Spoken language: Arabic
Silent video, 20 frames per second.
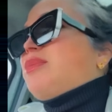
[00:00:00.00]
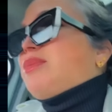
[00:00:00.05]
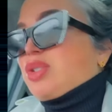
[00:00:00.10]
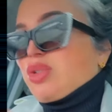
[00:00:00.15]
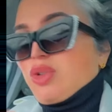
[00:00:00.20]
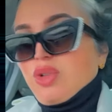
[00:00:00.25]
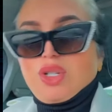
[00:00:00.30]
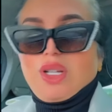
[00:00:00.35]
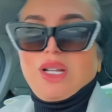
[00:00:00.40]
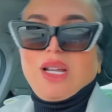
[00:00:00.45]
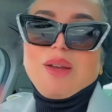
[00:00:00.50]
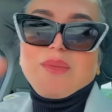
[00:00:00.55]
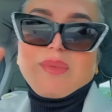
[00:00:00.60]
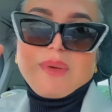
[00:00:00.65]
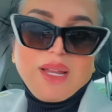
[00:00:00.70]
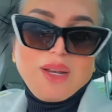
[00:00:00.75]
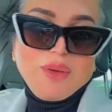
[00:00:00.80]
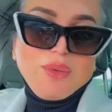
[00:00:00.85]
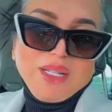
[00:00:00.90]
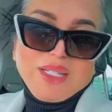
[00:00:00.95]
ما تقولش لي
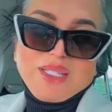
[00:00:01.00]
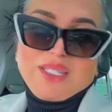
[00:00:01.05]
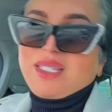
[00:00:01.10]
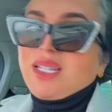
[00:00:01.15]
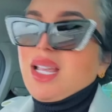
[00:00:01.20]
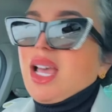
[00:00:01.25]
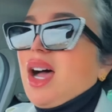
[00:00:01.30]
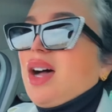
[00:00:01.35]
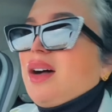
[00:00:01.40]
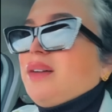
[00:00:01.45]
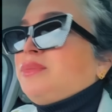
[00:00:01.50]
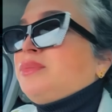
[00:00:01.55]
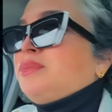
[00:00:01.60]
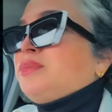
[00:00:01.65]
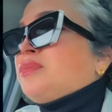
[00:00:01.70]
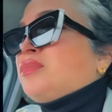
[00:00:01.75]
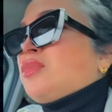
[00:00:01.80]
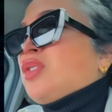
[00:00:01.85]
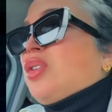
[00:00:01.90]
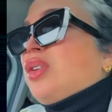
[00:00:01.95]
غنبقى لواحد الساعه
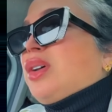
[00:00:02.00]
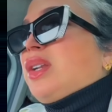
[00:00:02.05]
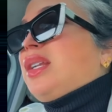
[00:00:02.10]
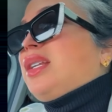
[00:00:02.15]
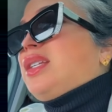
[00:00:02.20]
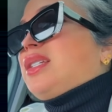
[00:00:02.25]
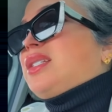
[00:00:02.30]
وانا اللي